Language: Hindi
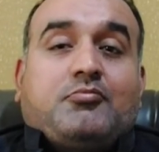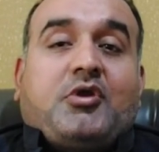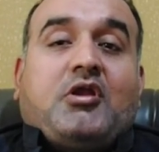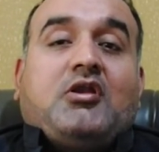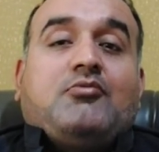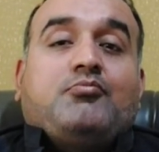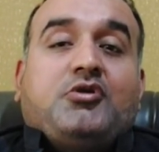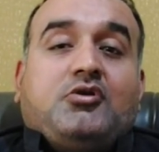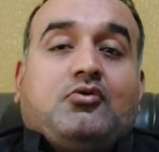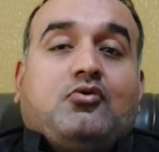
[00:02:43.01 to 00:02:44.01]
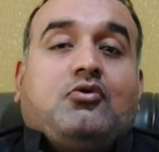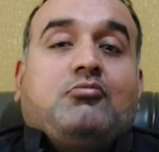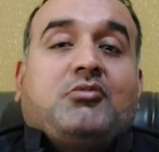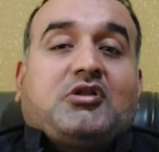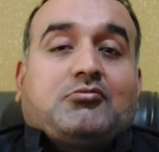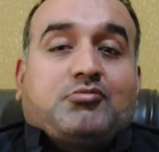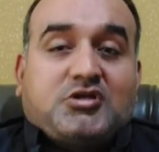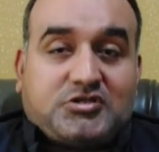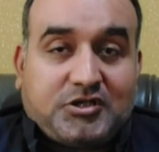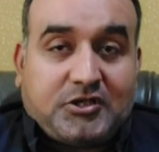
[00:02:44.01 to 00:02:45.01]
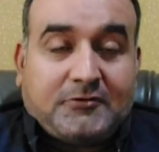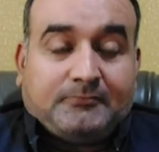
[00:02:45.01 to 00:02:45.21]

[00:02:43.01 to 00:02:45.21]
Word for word: पहले बिल्कुल मत बेचें